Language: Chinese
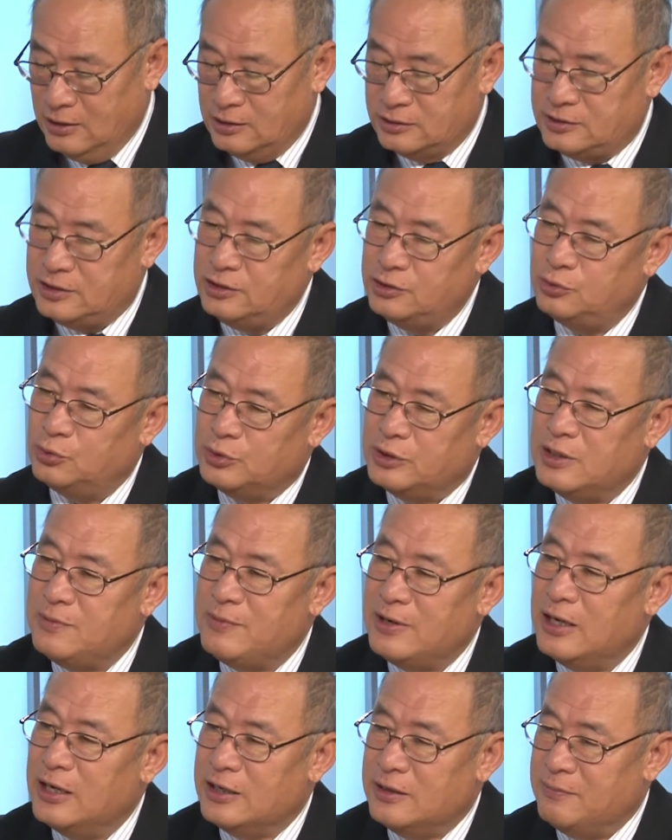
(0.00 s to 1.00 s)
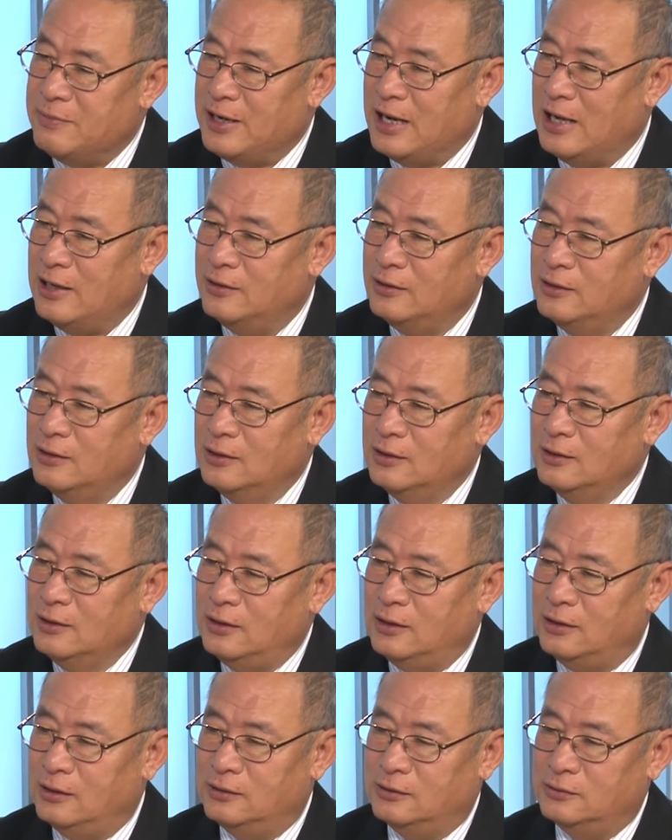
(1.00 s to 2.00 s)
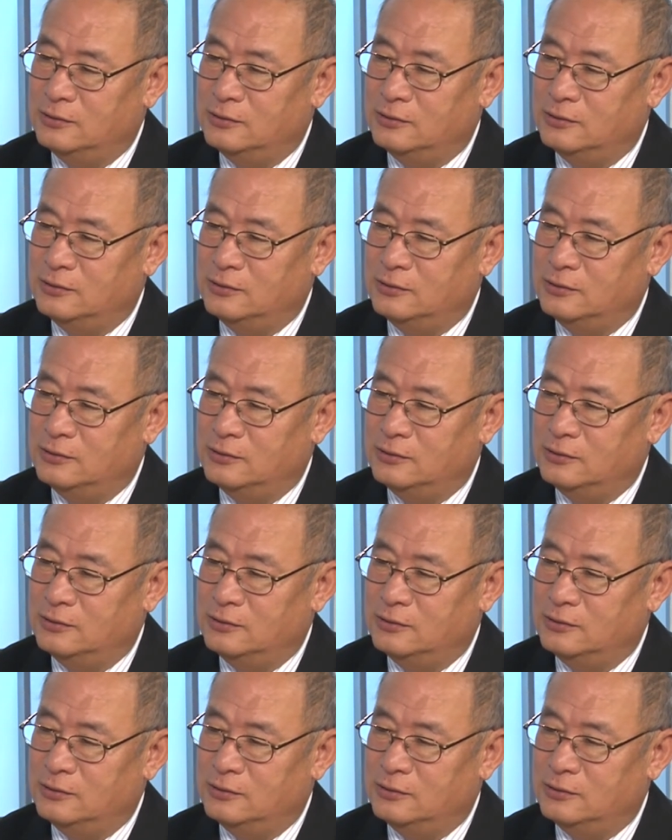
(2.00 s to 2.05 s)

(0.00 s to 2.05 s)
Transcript: 亲属移民里面，呃，